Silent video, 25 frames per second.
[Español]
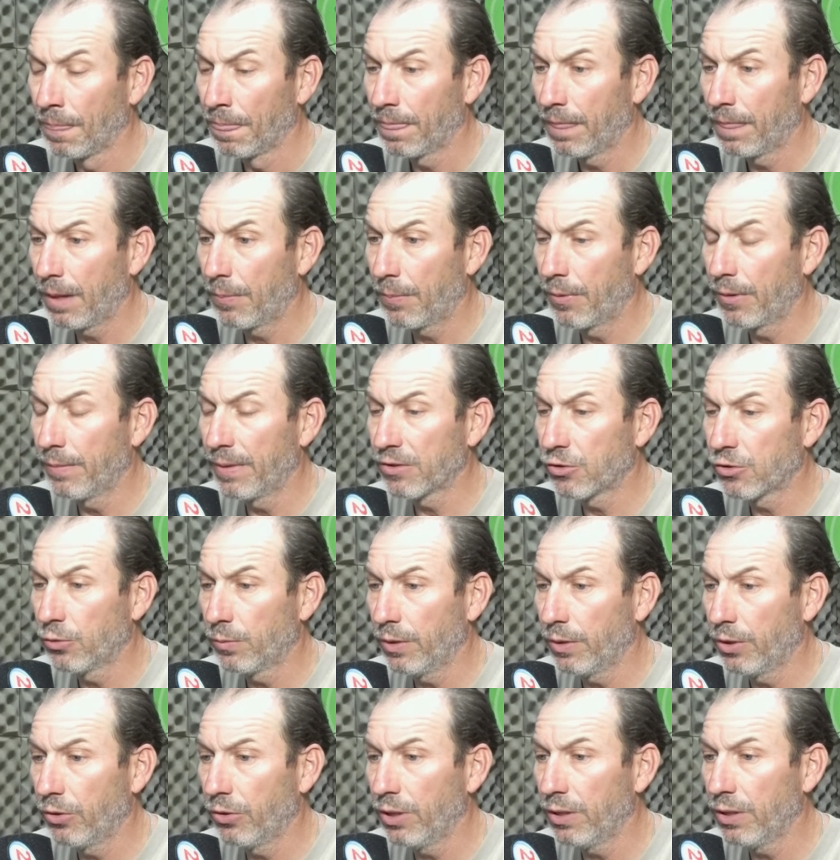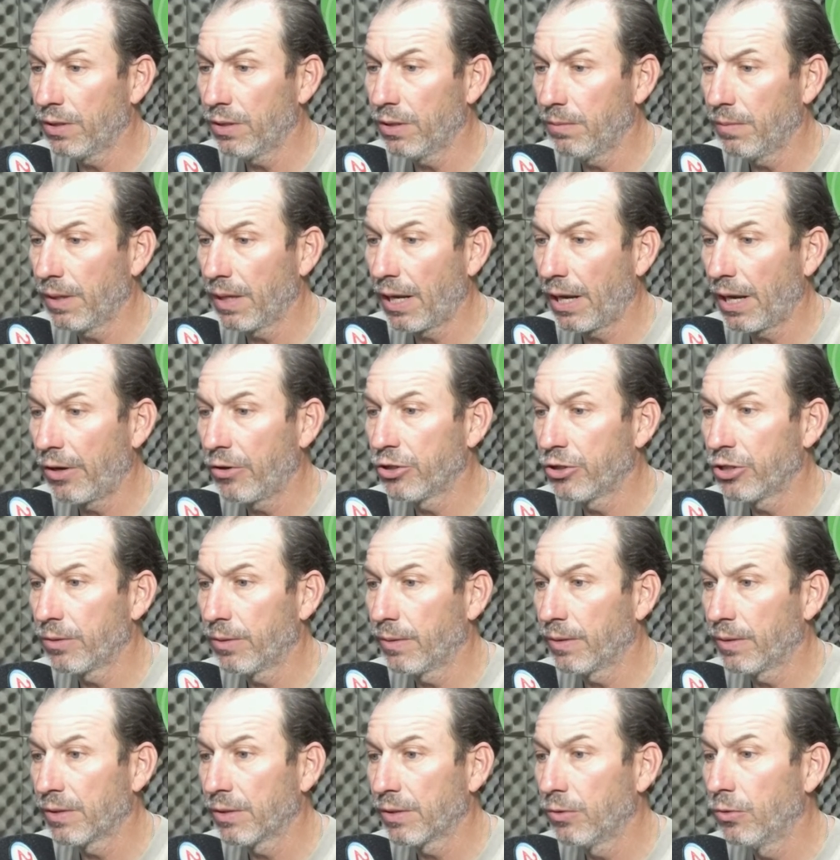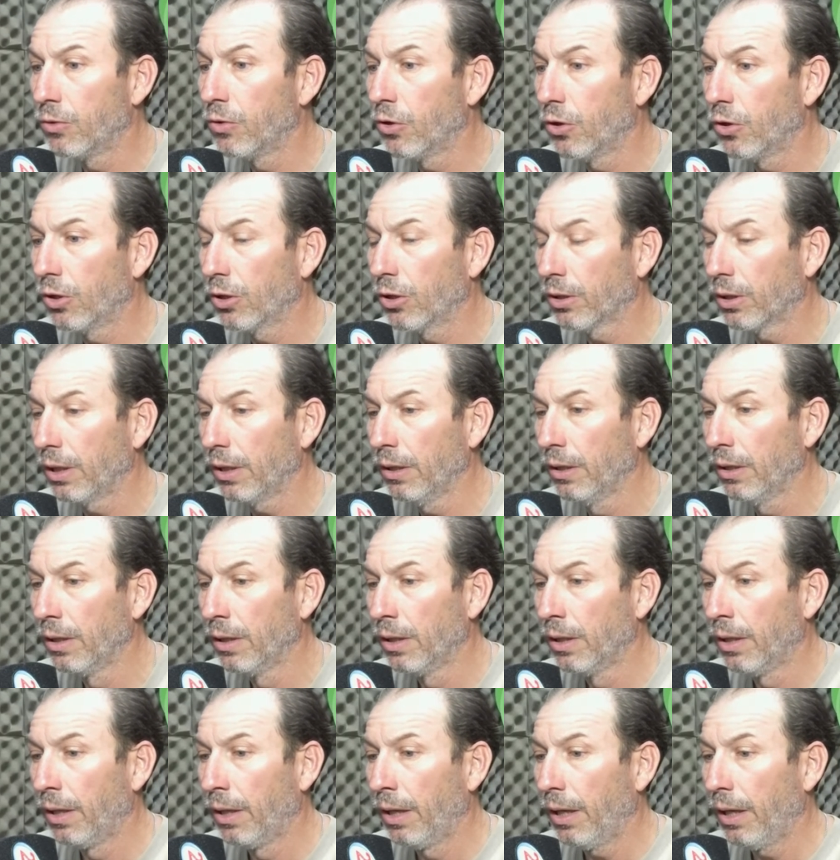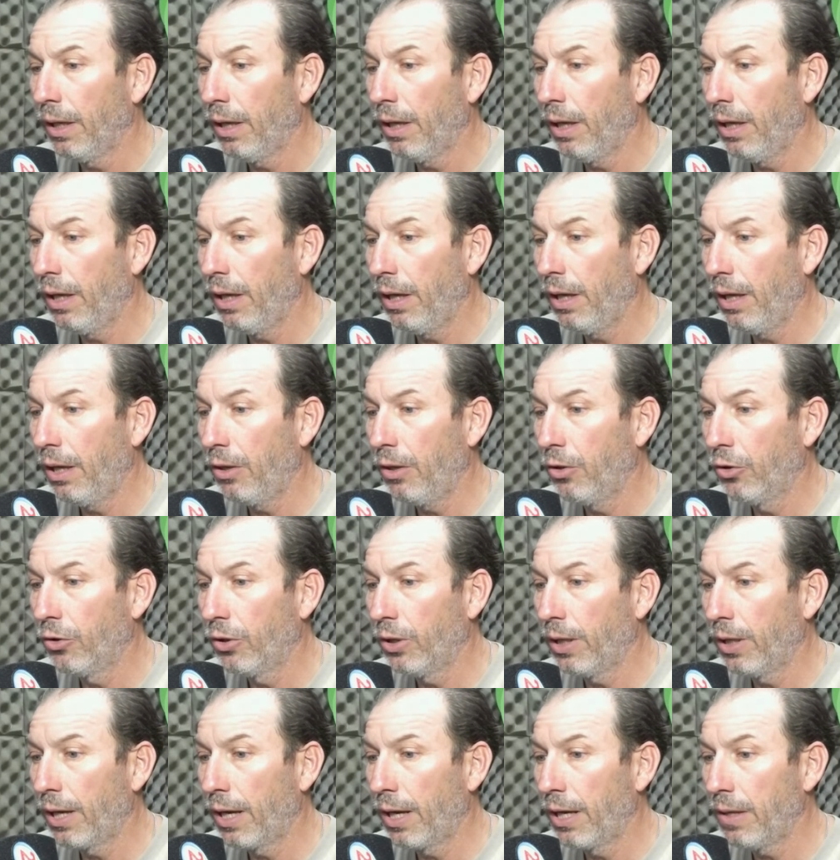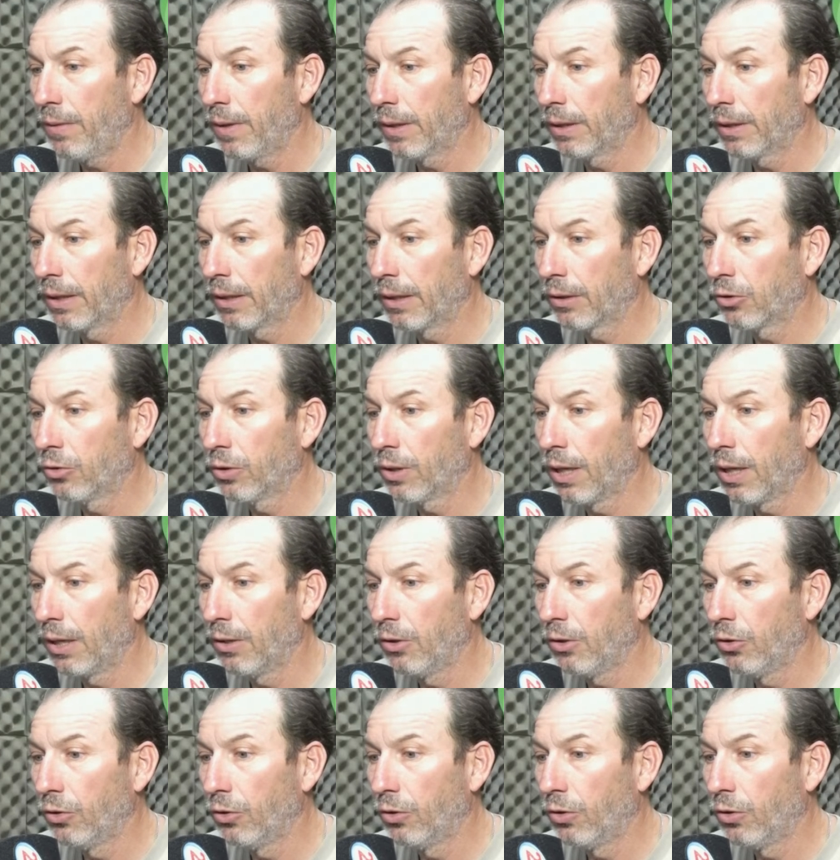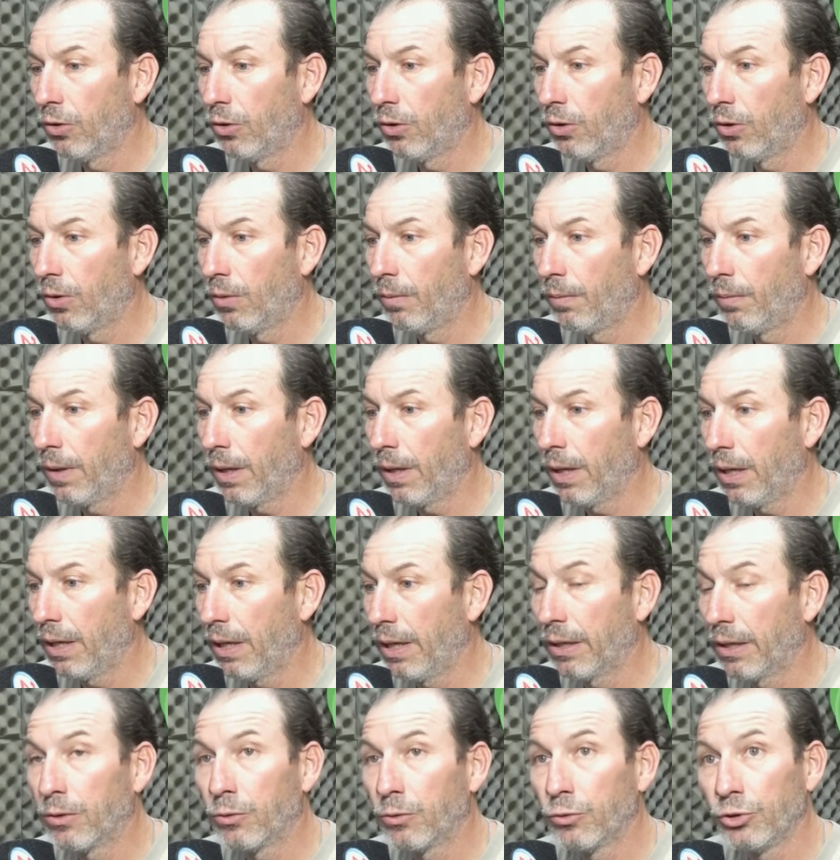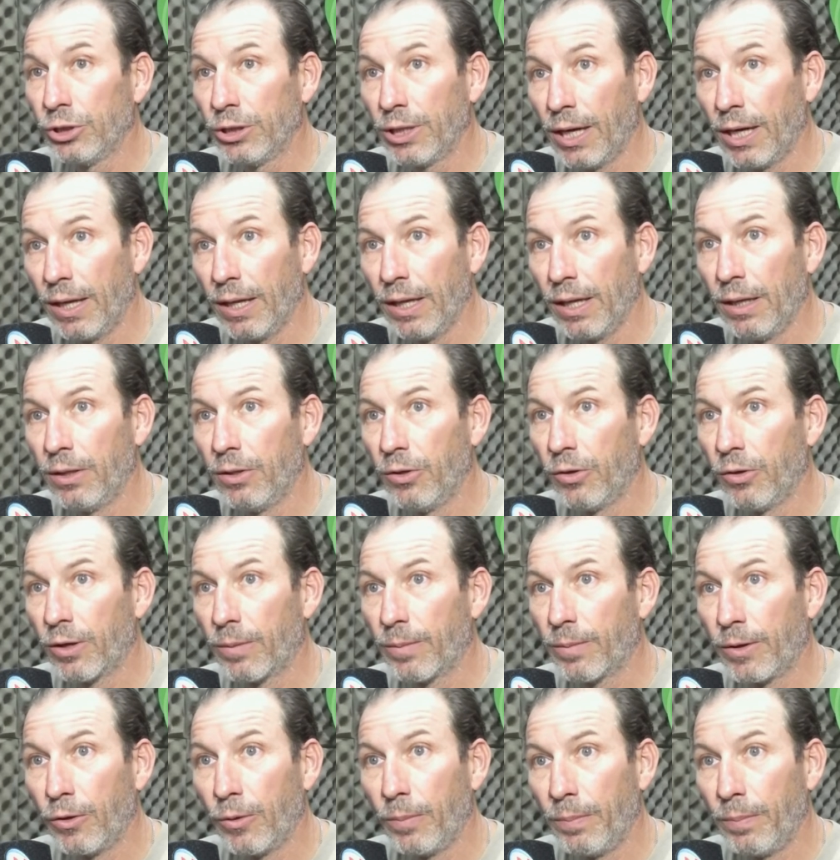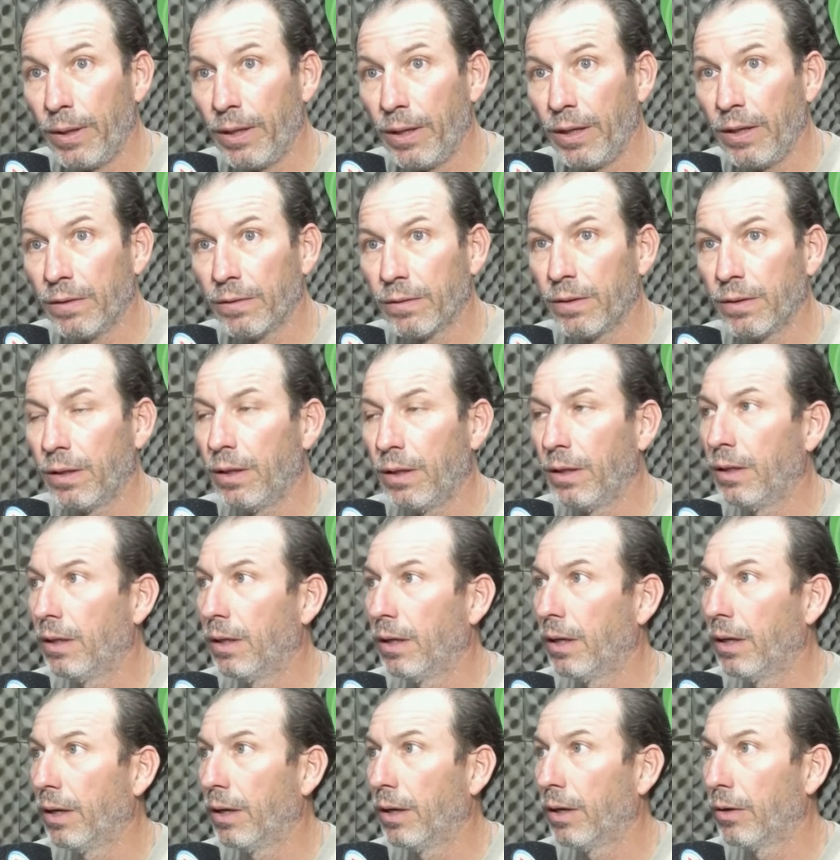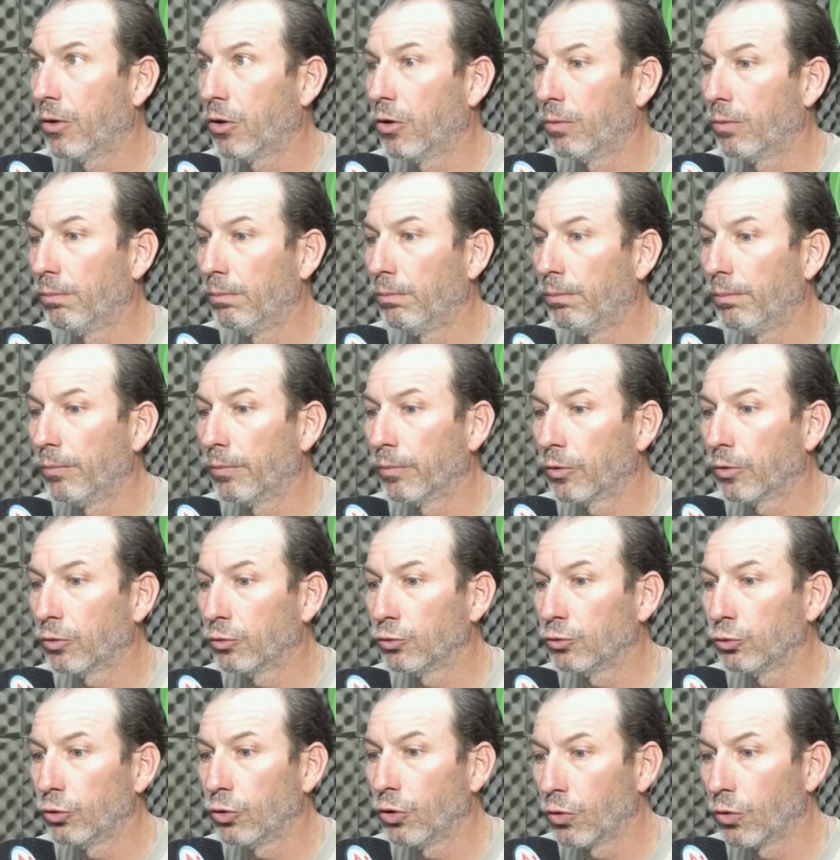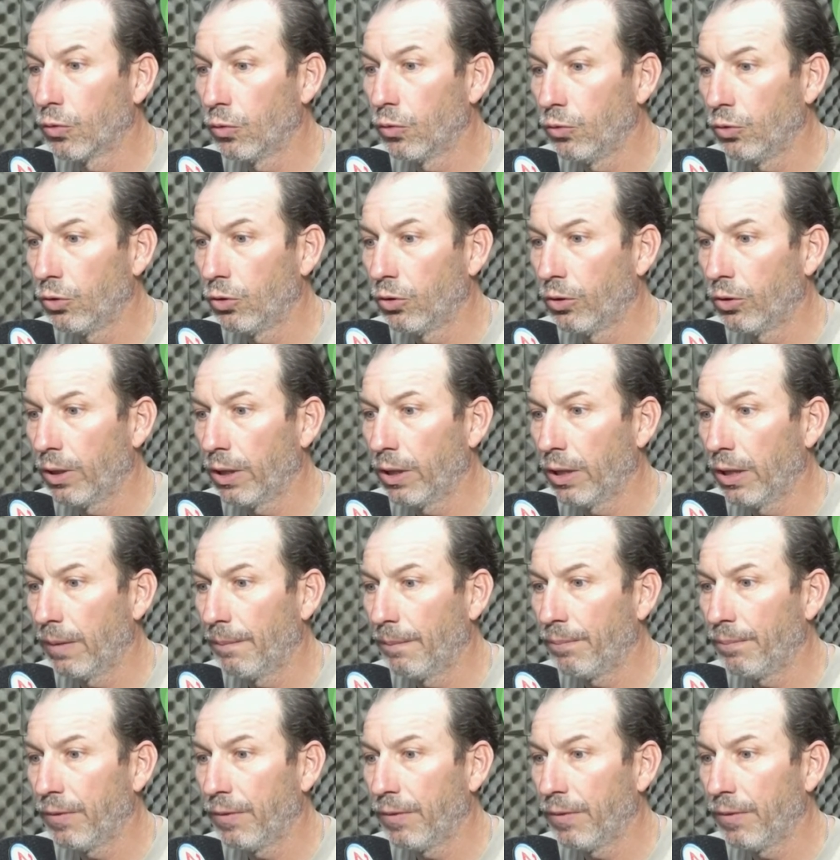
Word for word: Después más o menos 10 y media de la noche vamos a hacer un corte eh, donde ahí va a estar tocando eh, La Encrucijada, los hermanos Pérez, eh, con, su conjunto de,